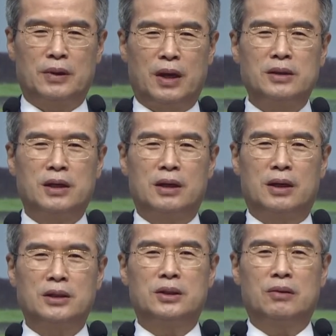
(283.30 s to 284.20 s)
행사를
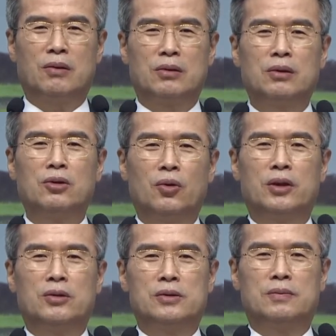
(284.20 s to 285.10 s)
하시고 그런
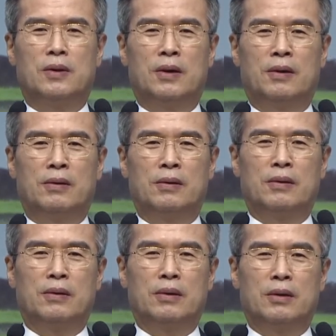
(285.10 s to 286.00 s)
교회도 있습니다.
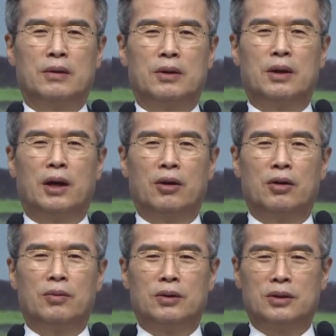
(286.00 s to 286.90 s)
그러나
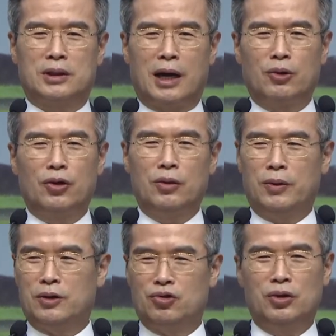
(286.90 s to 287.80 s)
여러분 그
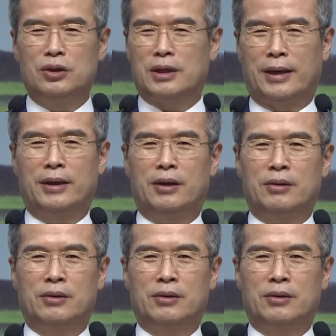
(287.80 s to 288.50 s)
장로님이 주인은 아니에요.